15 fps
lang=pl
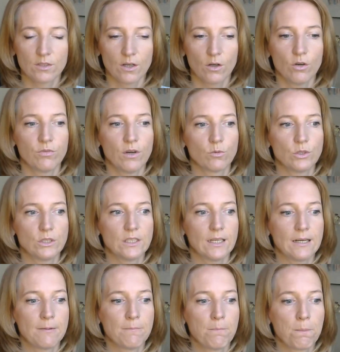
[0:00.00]
Zachował
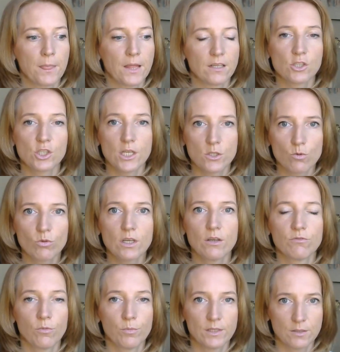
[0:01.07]
się z
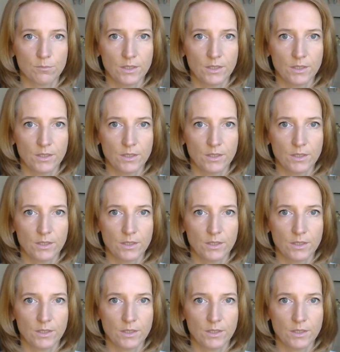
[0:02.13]
szacunkiem wobec